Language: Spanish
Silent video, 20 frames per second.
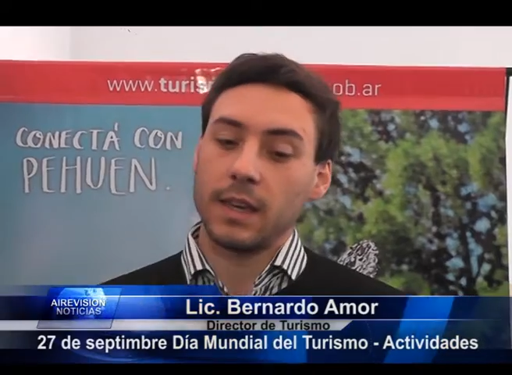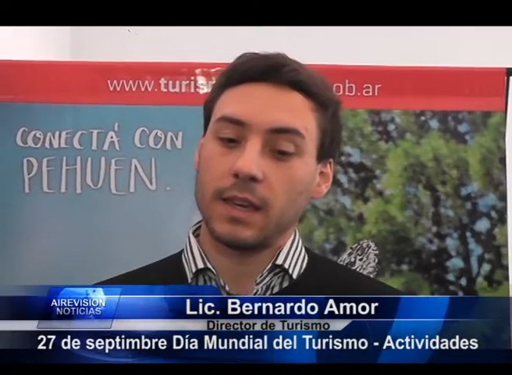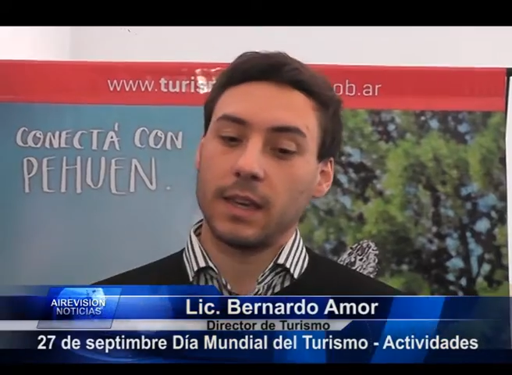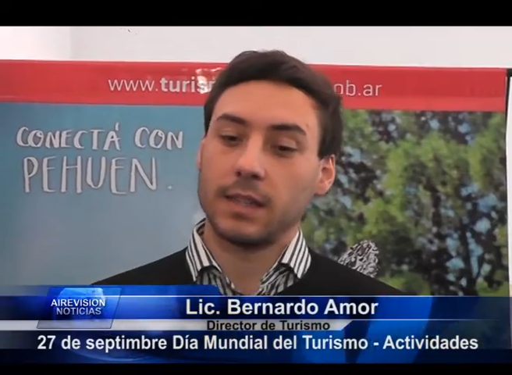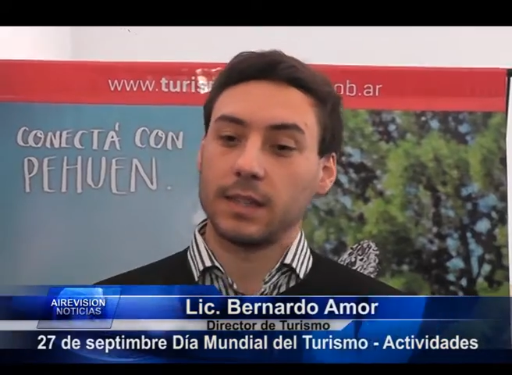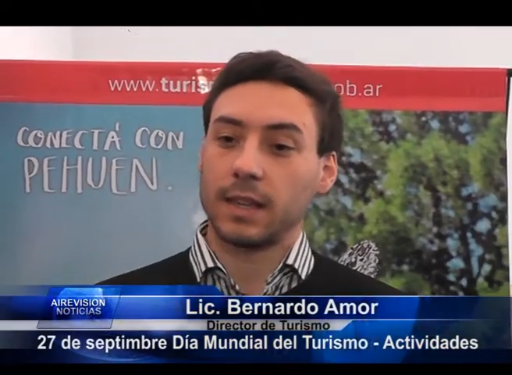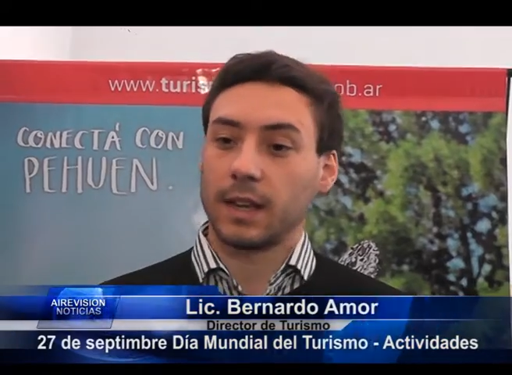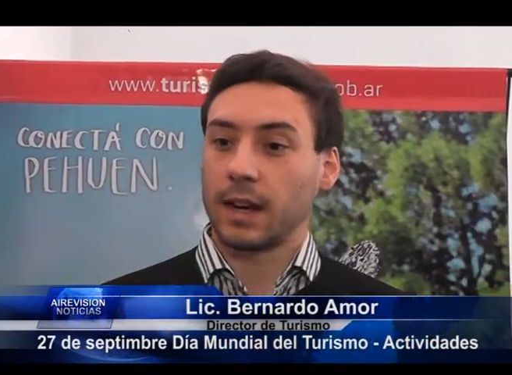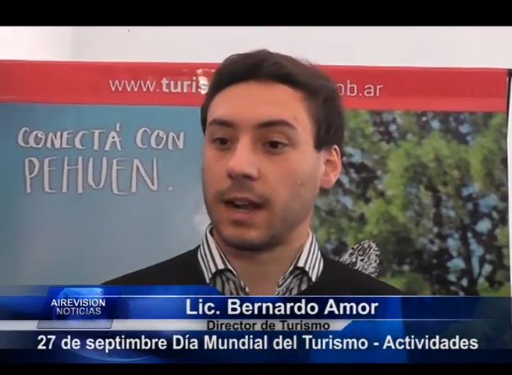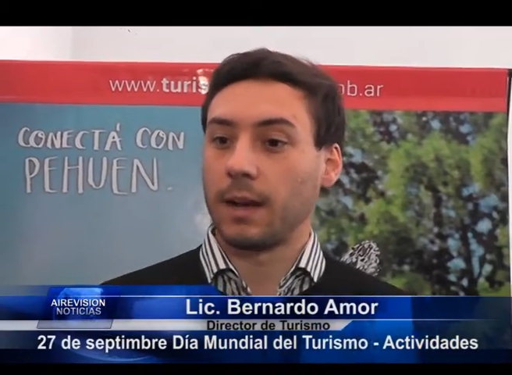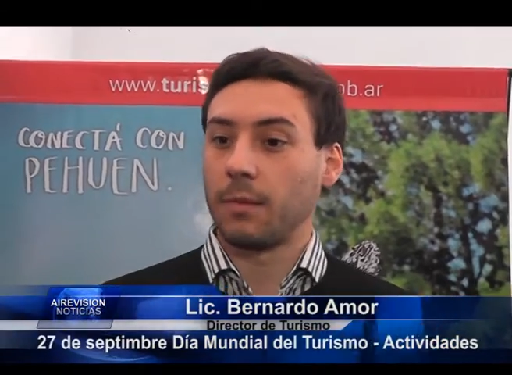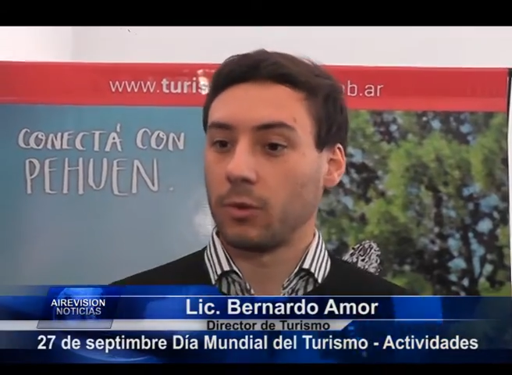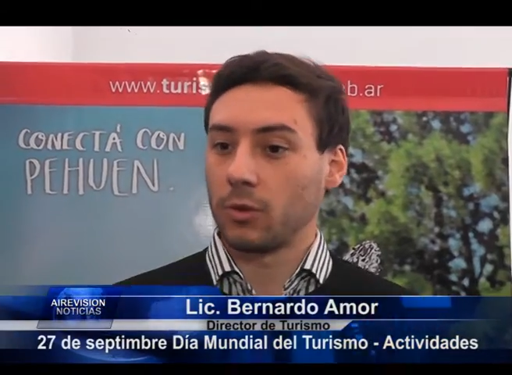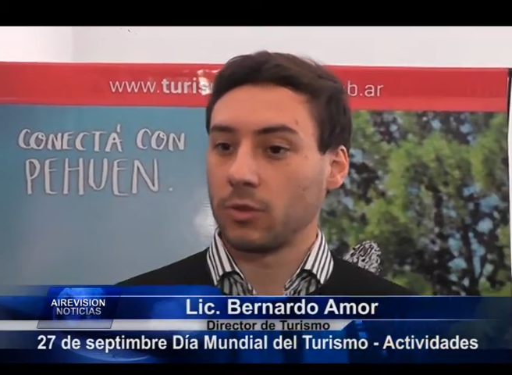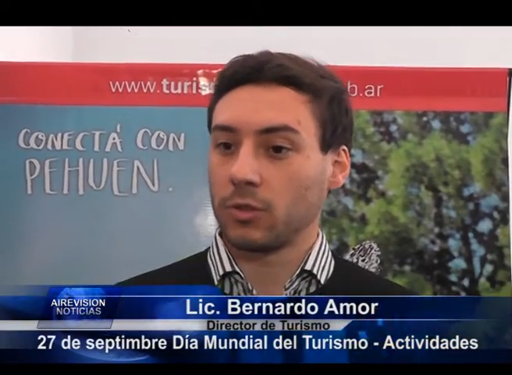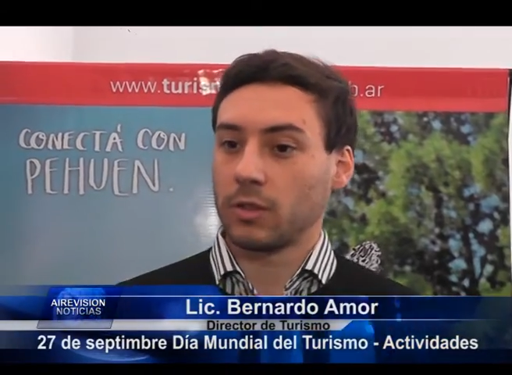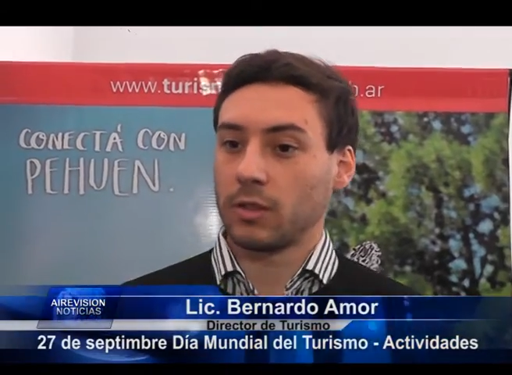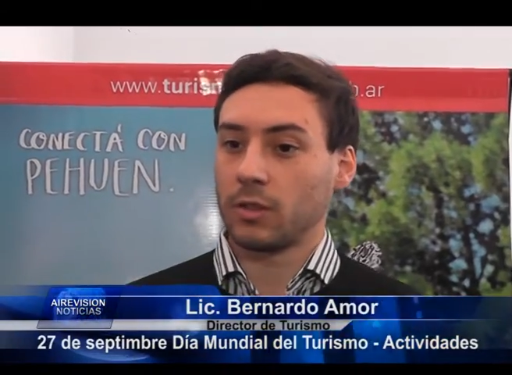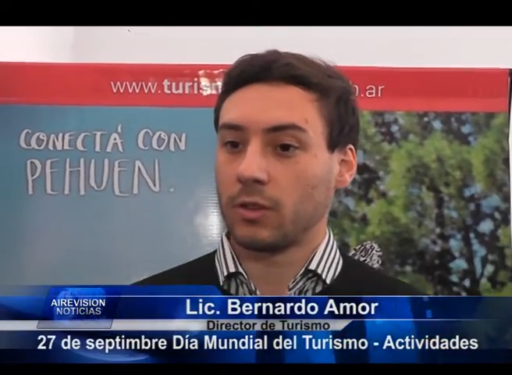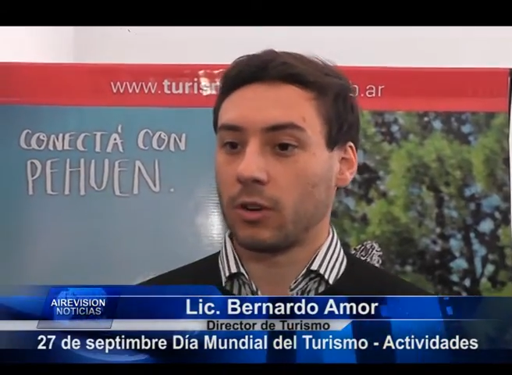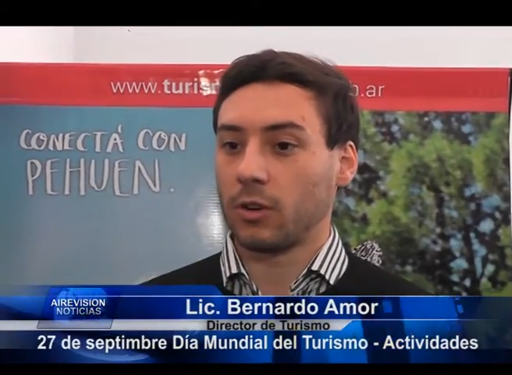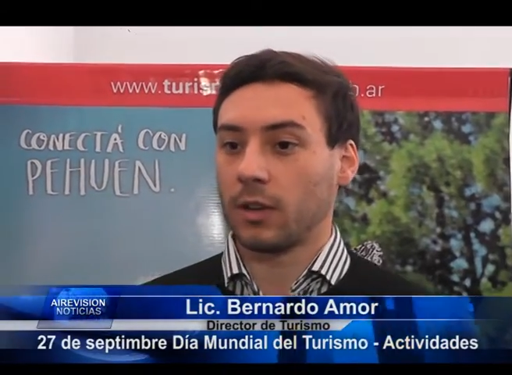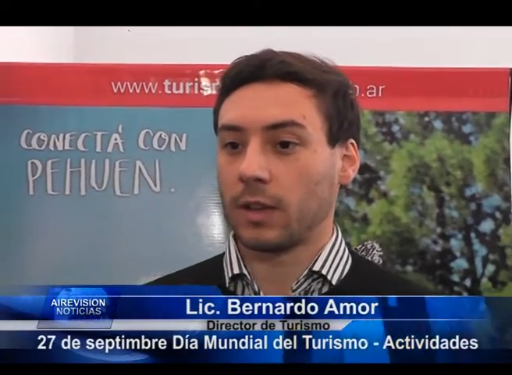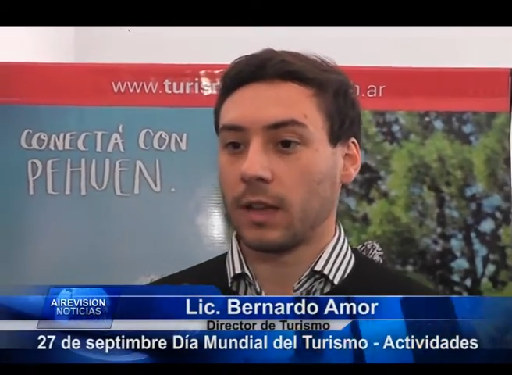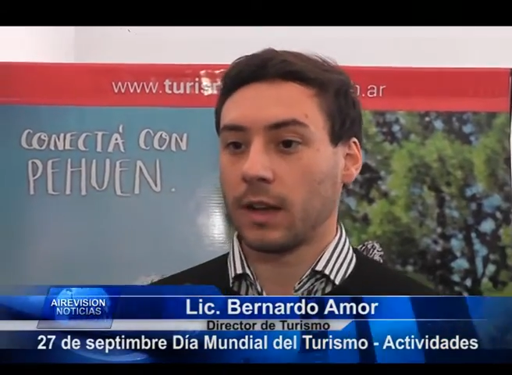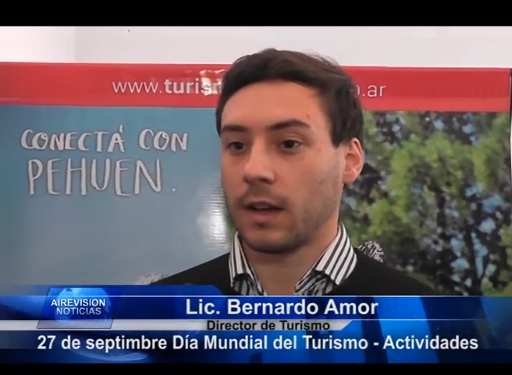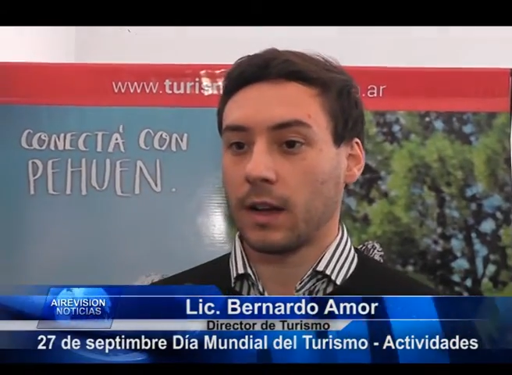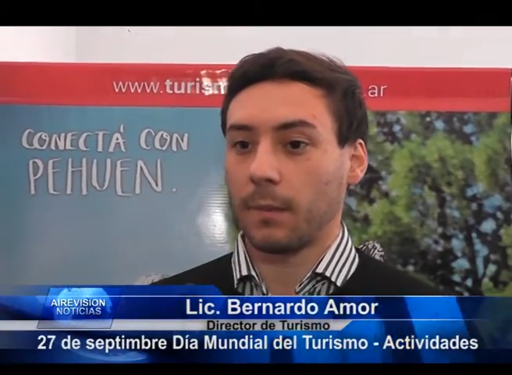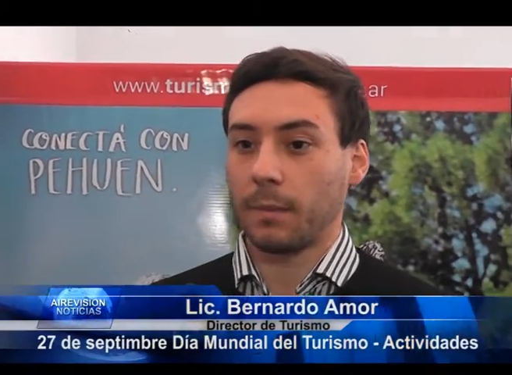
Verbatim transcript: Y cerramos en torno a estas